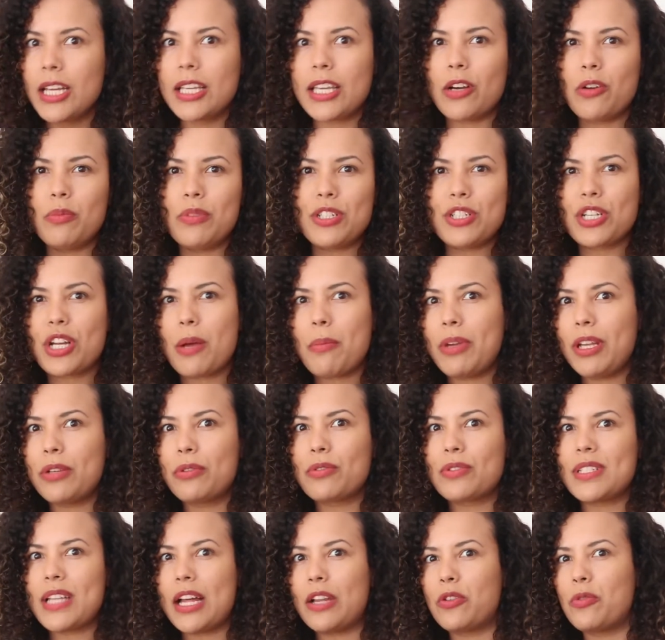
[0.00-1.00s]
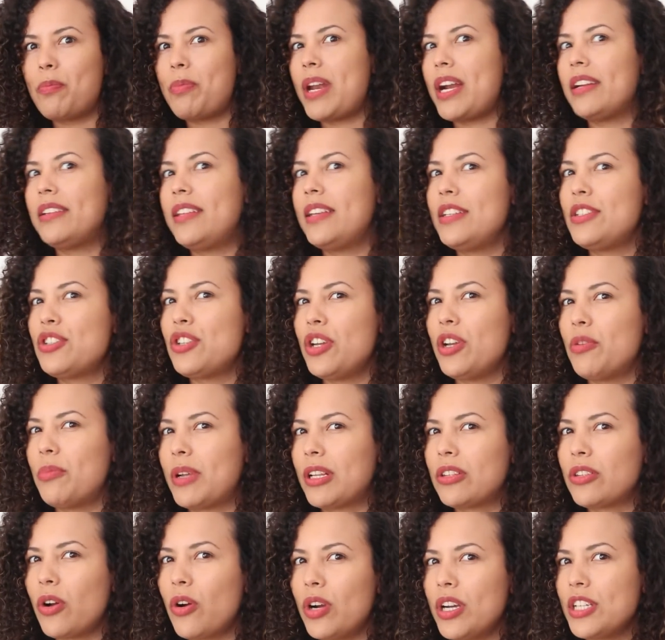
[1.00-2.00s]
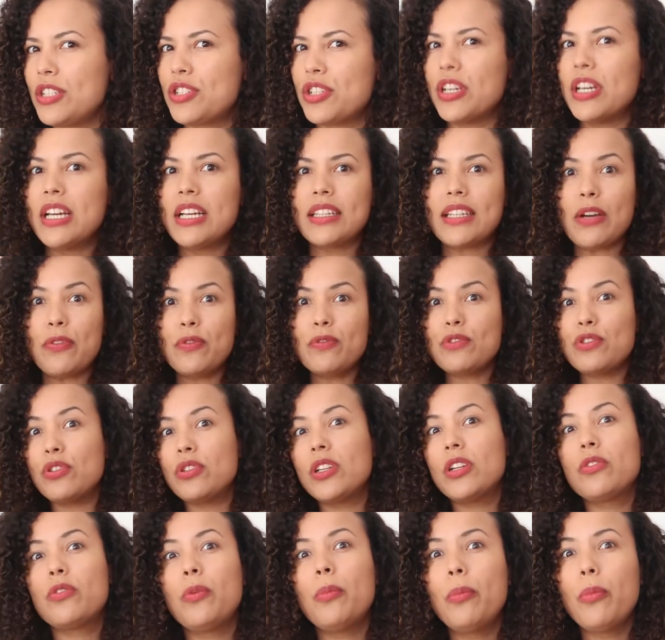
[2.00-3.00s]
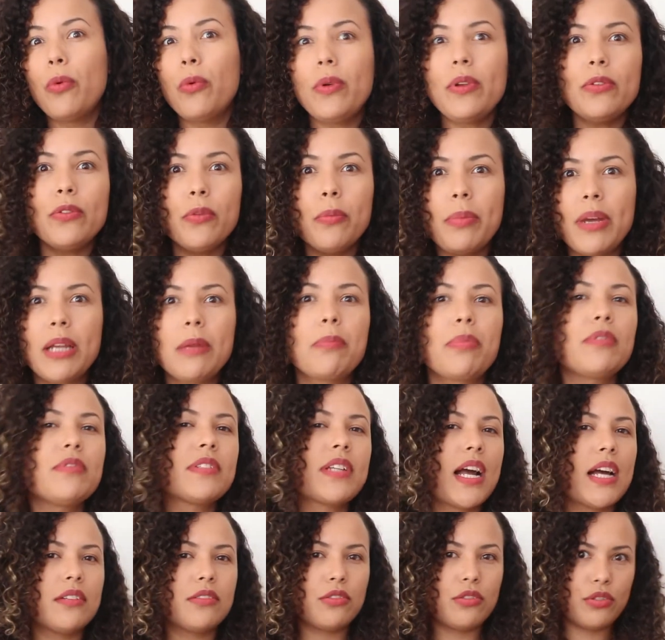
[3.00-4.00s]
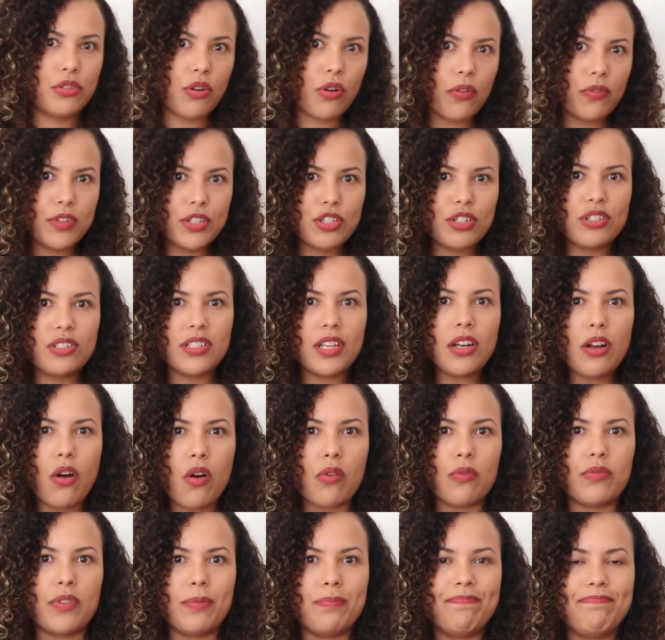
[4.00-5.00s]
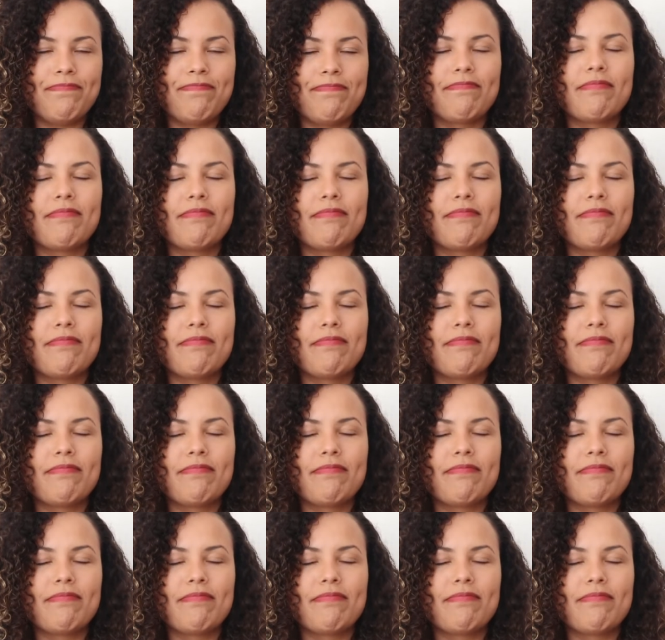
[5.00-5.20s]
que é um medicamento usado para artrite reumatoide, está funcionando muito bem para os casos de Covid-19.